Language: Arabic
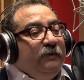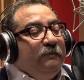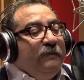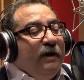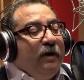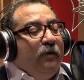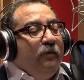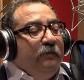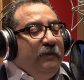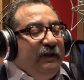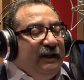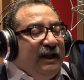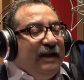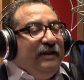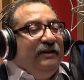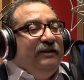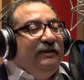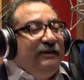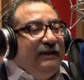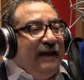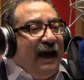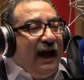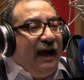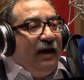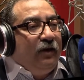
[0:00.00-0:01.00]
بتموت
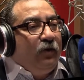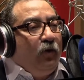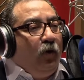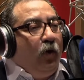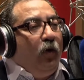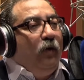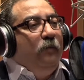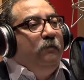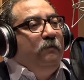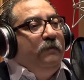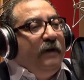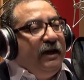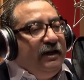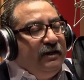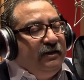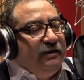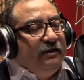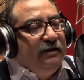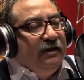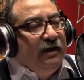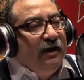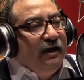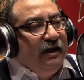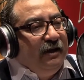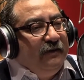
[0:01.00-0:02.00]
بتنتحر
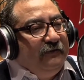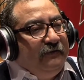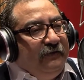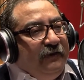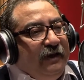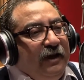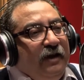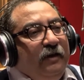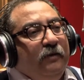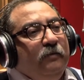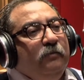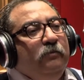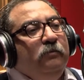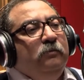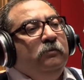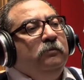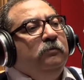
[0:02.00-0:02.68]
حبا في